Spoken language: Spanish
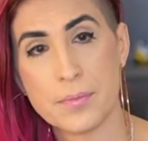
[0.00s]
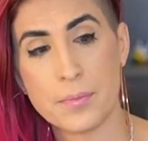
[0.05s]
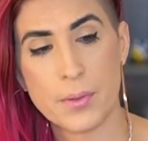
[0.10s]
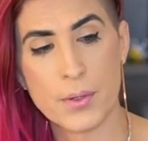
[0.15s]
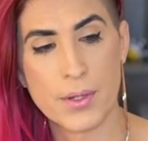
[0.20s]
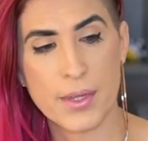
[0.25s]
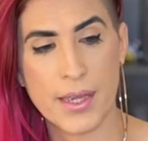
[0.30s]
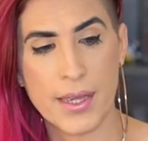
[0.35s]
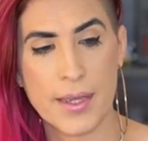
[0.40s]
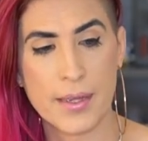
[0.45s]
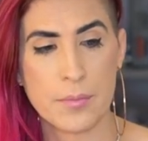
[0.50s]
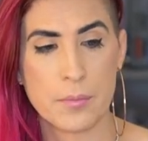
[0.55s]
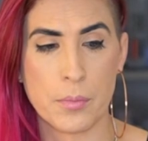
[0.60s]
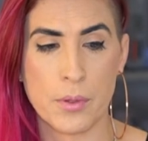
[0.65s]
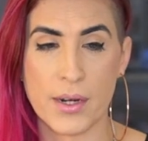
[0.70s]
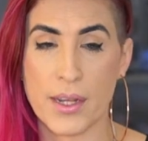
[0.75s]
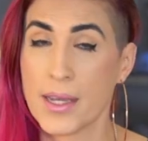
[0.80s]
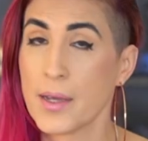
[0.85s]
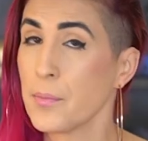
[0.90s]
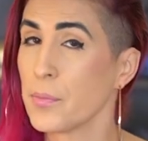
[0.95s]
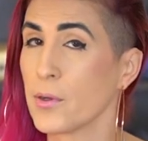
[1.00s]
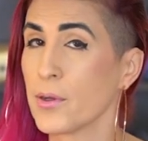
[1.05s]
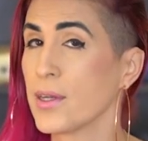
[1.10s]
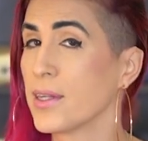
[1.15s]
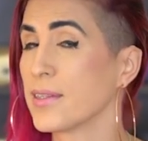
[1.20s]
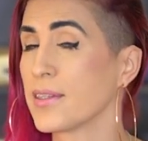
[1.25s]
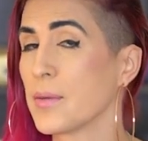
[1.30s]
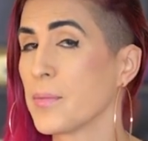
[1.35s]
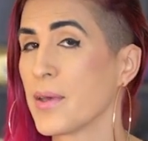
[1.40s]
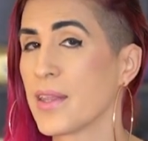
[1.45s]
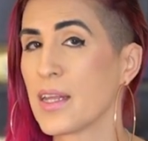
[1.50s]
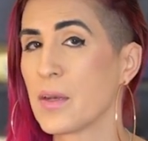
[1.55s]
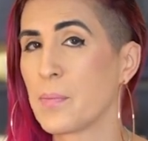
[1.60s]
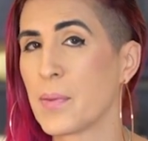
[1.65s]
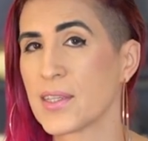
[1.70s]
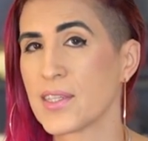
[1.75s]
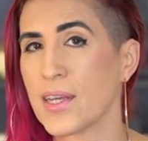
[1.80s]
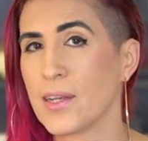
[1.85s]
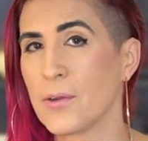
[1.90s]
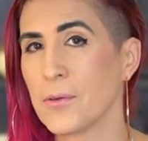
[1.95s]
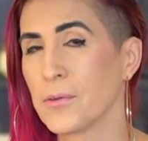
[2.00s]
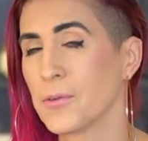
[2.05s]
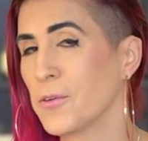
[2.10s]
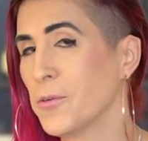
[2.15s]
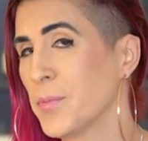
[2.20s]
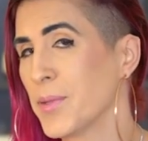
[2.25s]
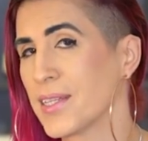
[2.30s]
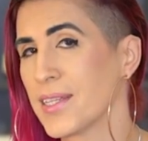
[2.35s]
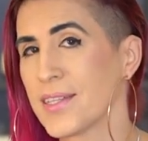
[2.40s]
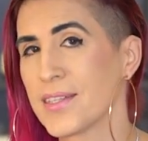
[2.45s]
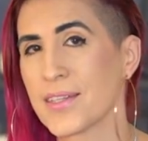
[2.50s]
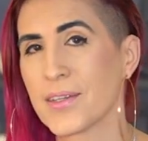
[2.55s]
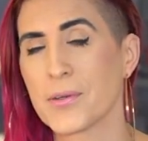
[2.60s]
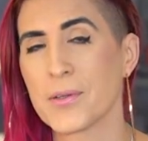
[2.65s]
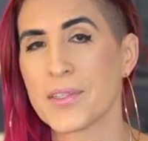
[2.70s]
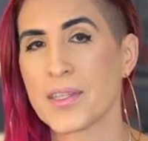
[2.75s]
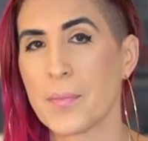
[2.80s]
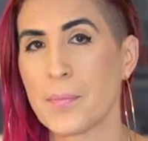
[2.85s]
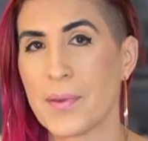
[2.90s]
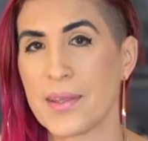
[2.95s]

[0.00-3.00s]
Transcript: Porque, por ejemplo, en el tema del pasalón, nomás les dejo este